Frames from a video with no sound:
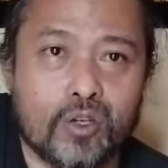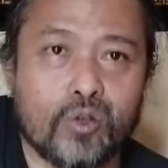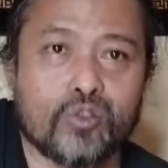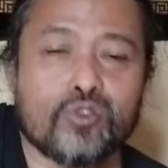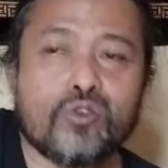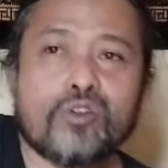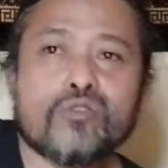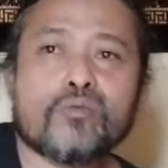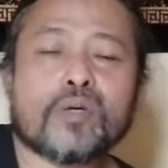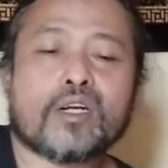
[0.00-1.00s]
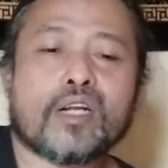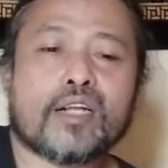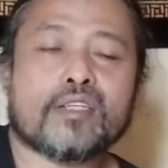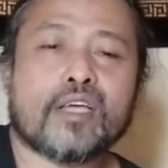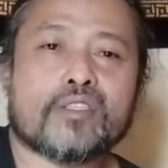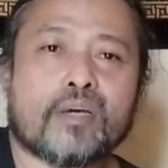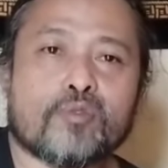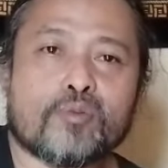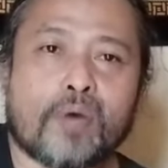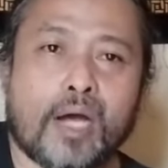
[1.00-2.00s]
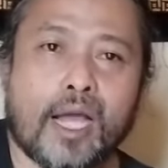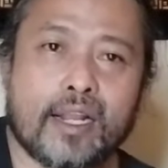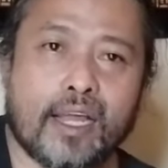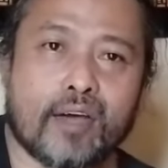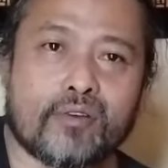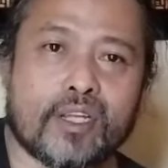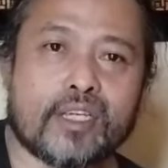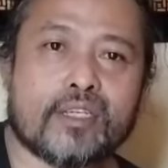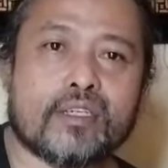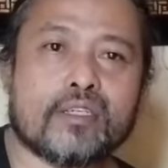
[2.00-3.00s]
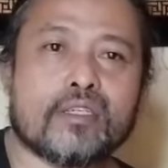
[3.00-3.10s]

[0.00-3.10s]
Gus Dur itu pernah diajak mubahalah oleh